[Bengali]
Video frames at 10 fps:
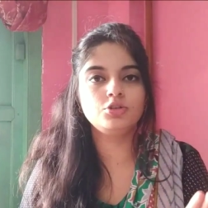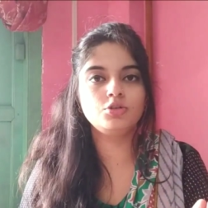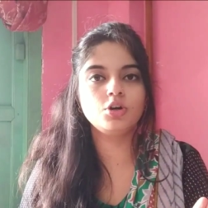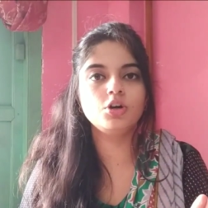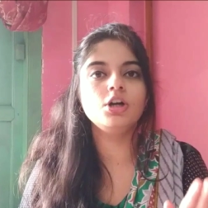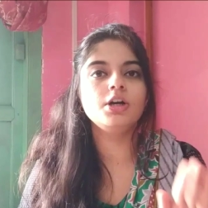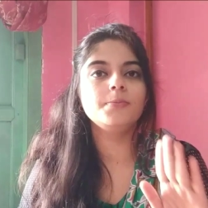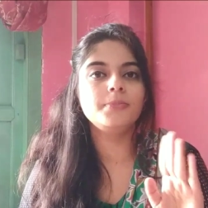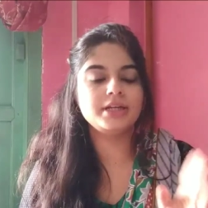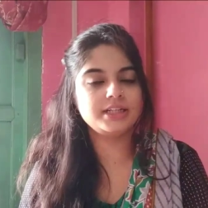তো
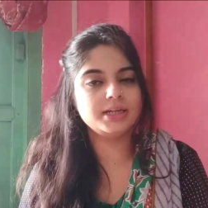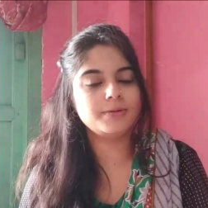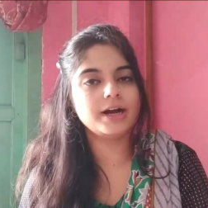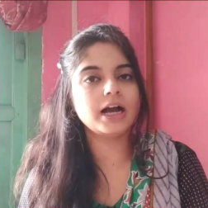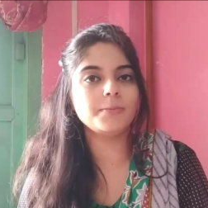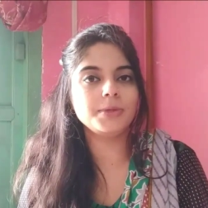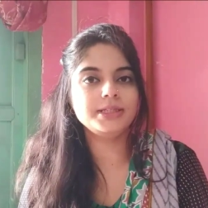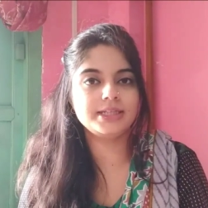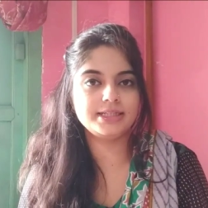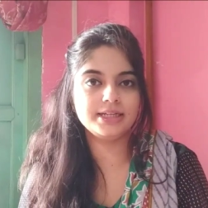বেশিরভাগ আমি
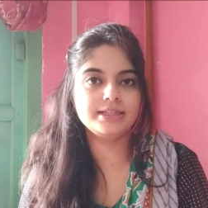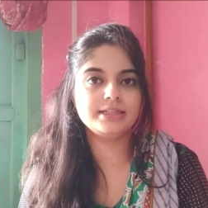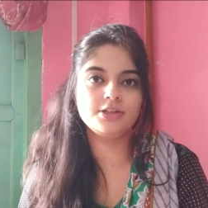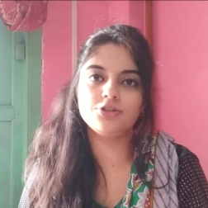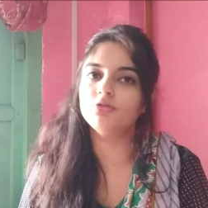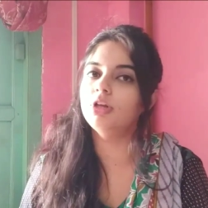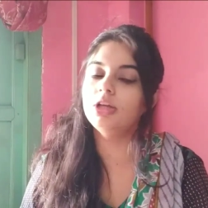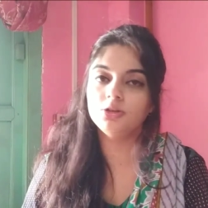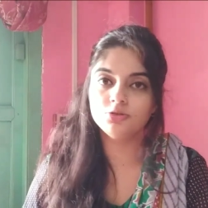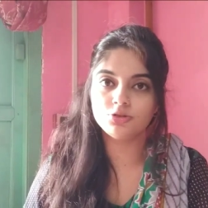যে যে জিনিসগুলো
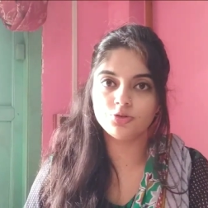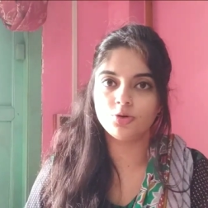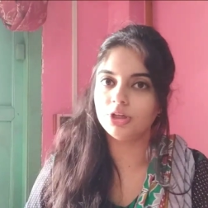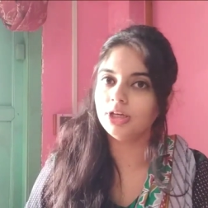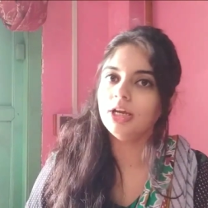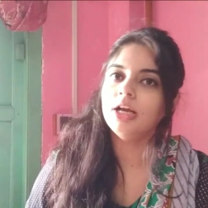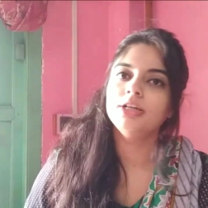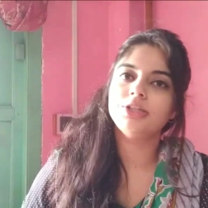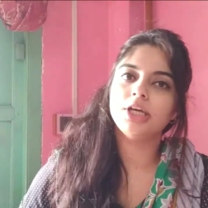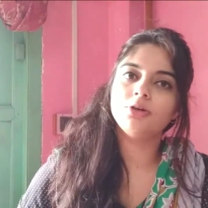ইউজ করি
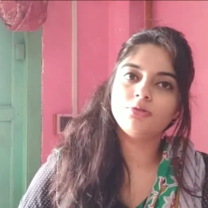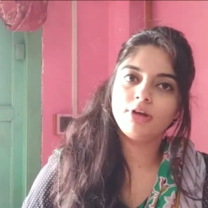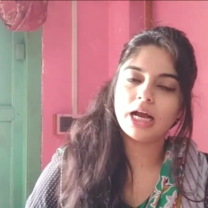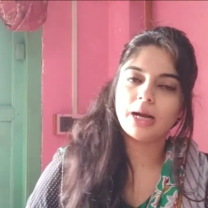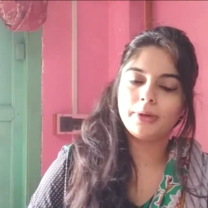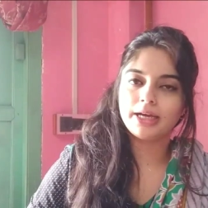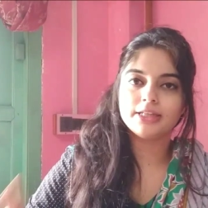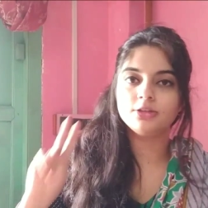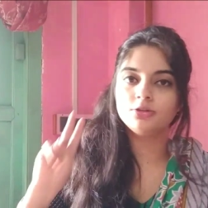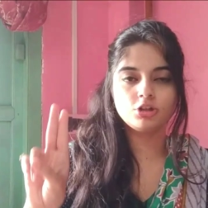সেগুলো আমার
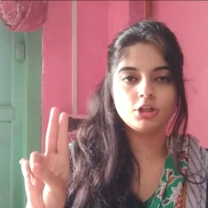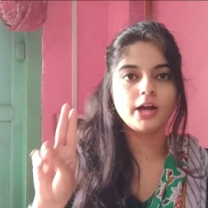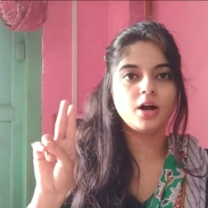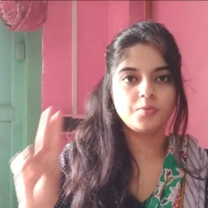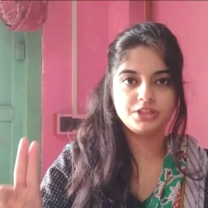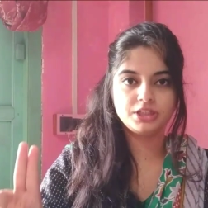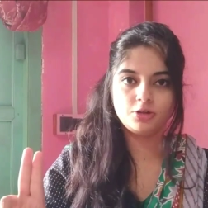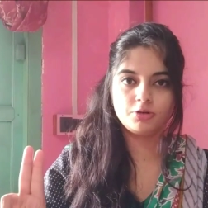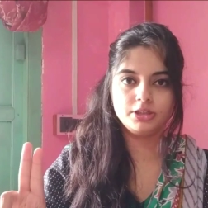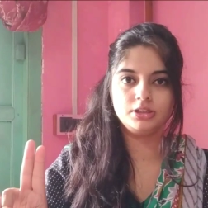কাছে দুটো অপশন
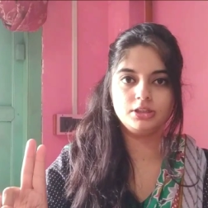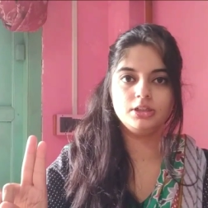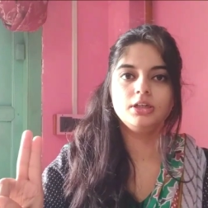রয়েছে